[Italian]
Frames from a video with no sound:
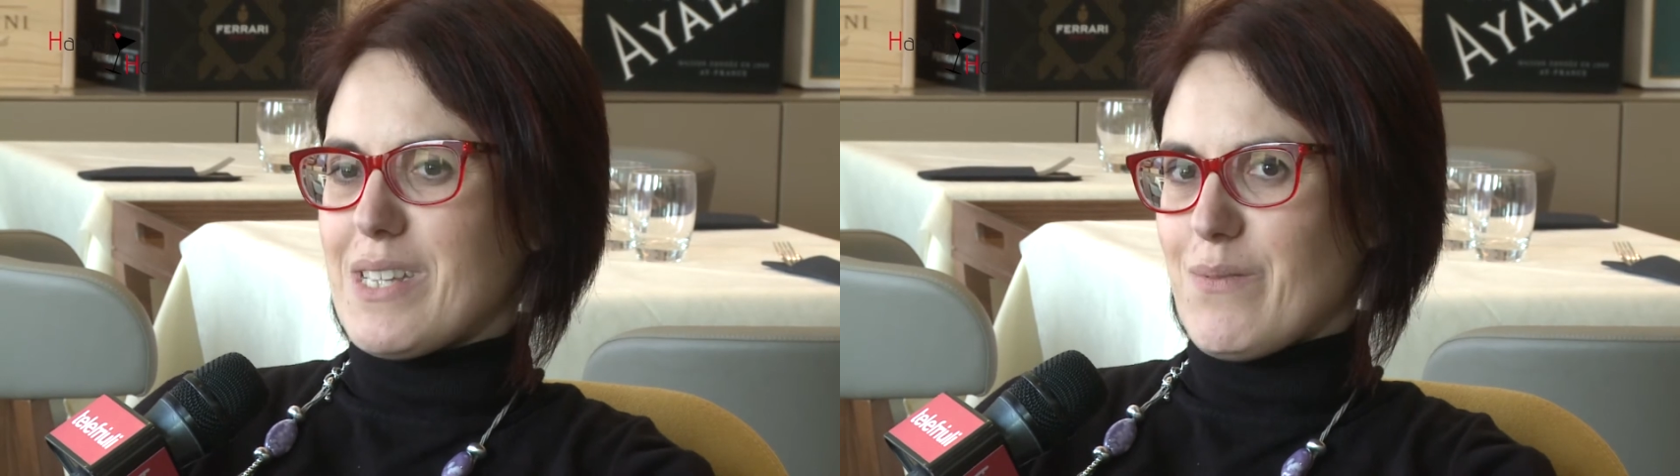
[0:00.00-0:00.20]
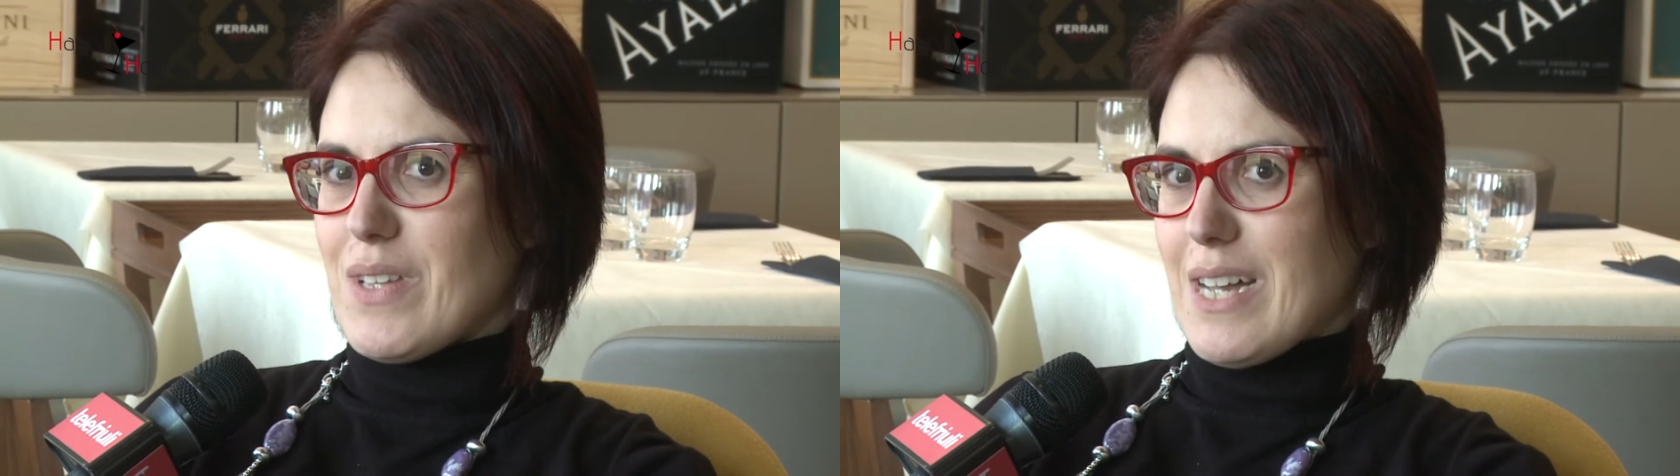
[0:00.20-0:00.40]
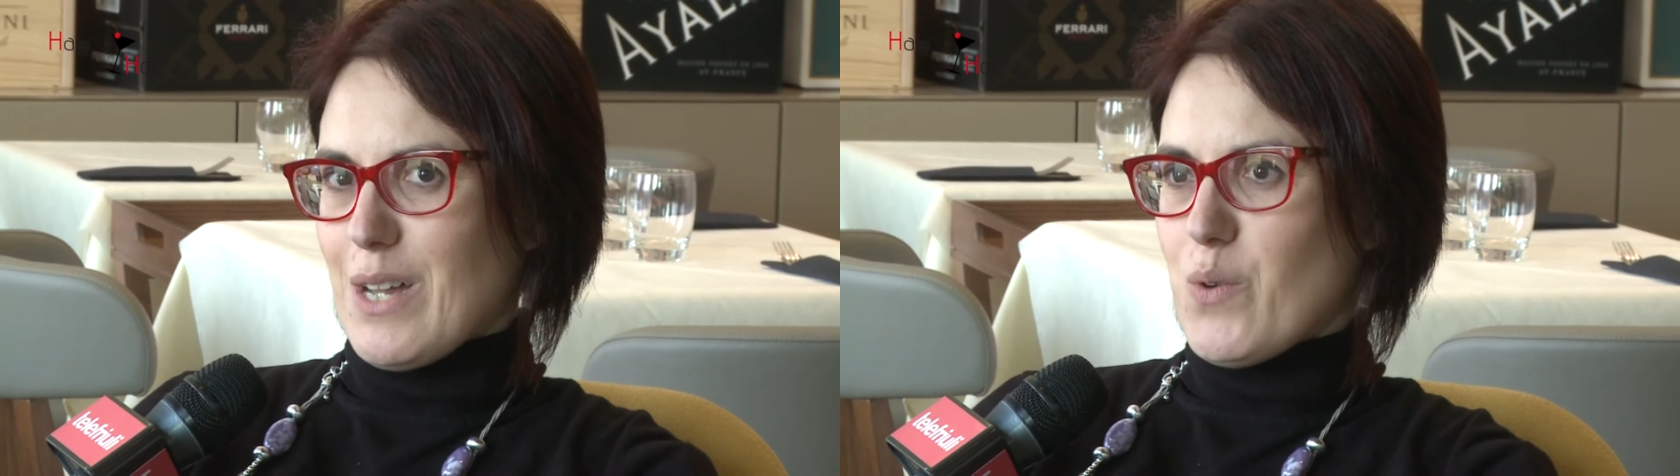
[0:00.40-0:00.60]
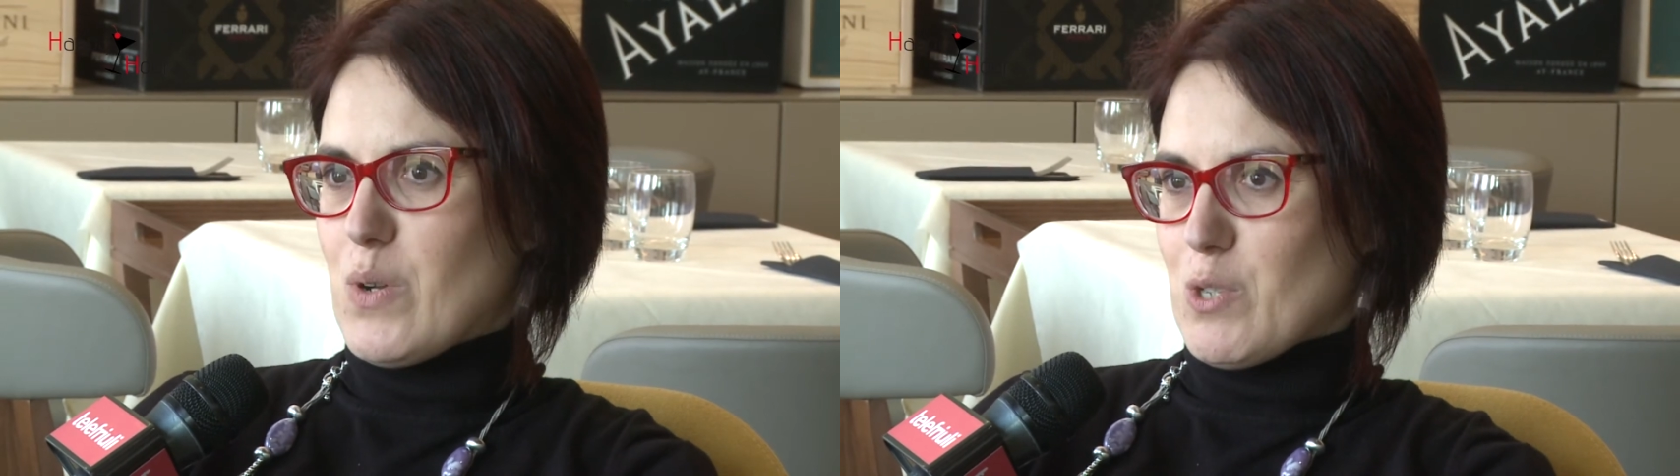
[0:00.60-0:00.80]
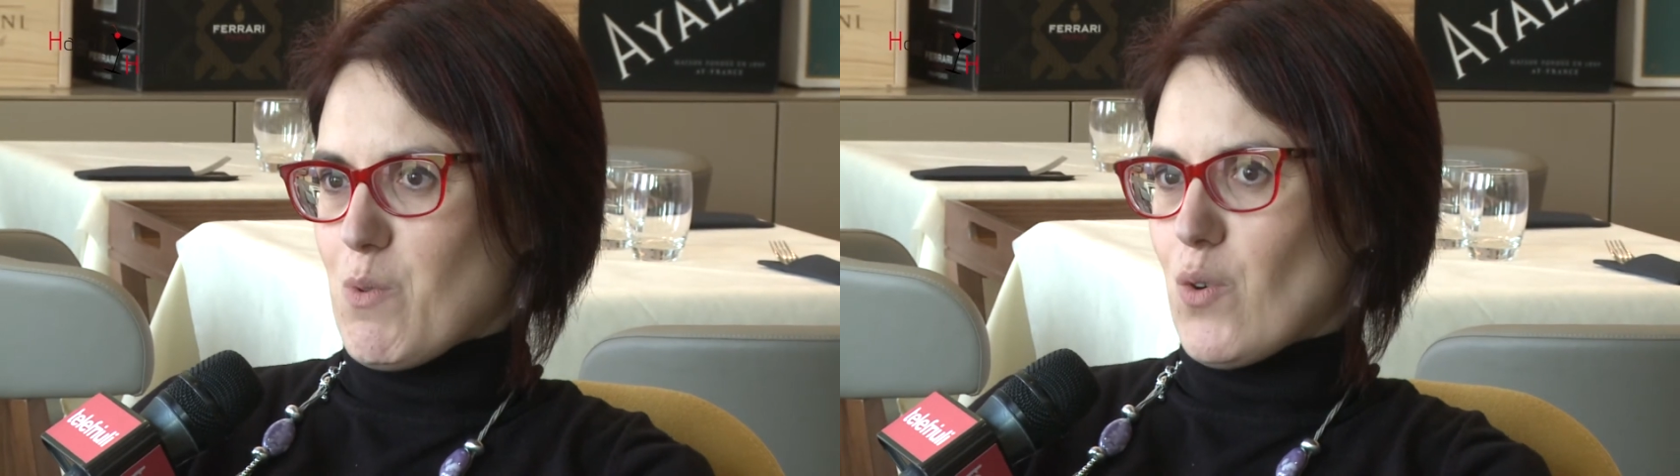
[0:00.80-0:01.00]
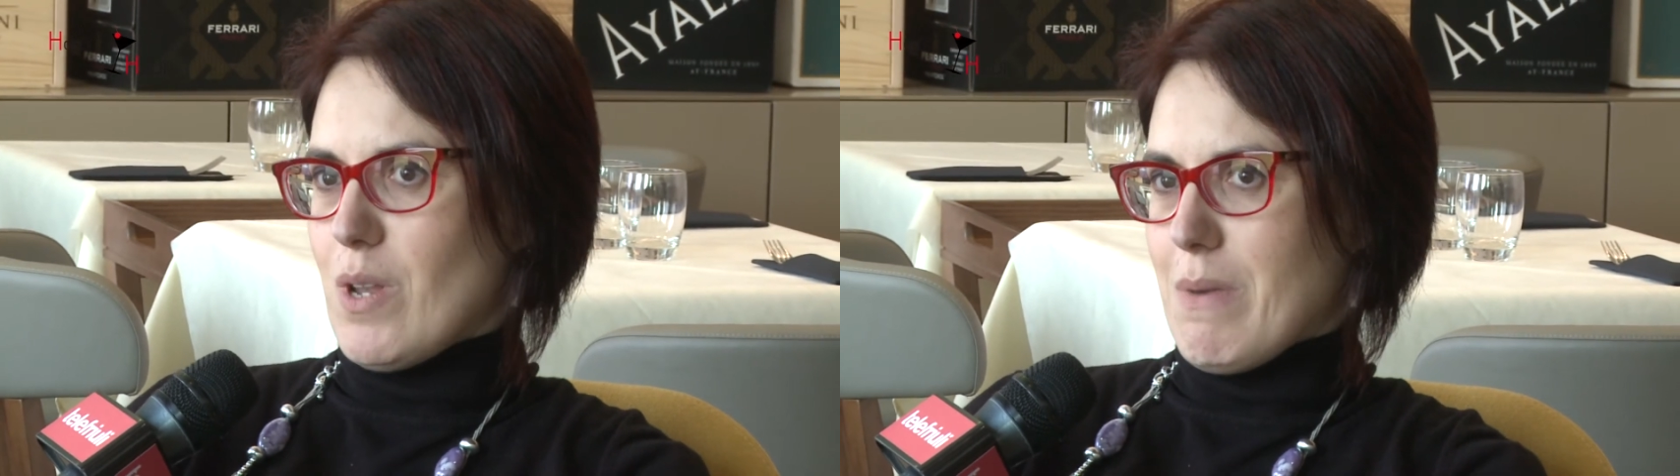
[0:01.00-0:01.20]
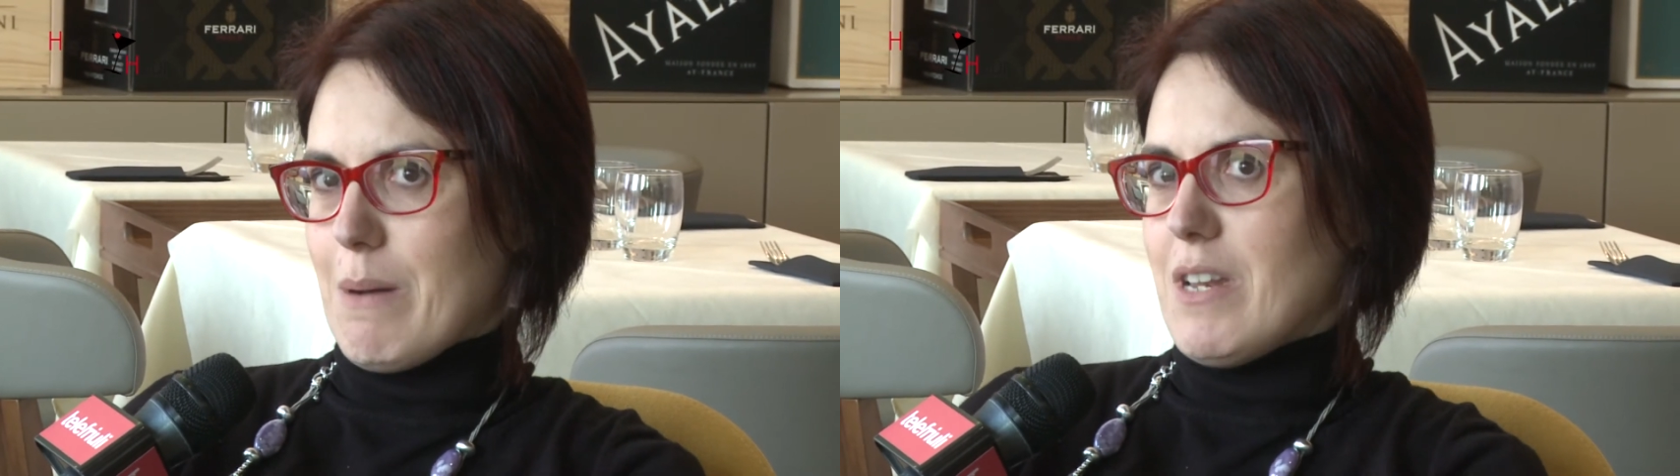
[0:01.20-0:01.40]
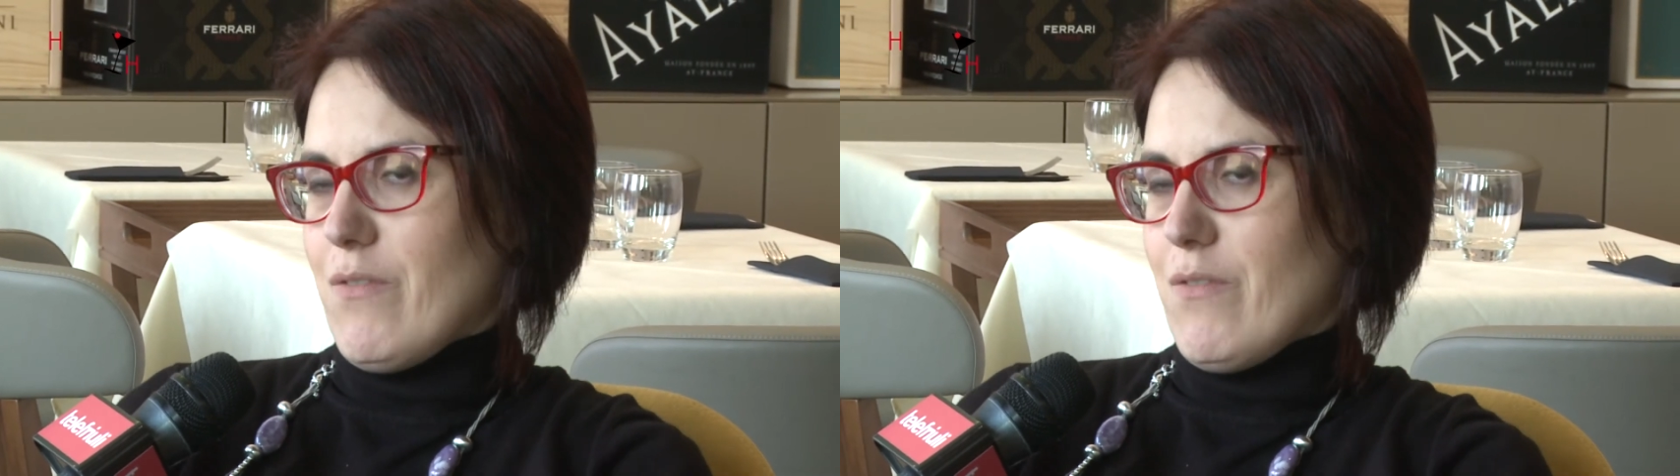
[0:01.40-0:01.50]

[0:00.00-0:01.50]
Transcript: attività che noi facciamo con le mamme,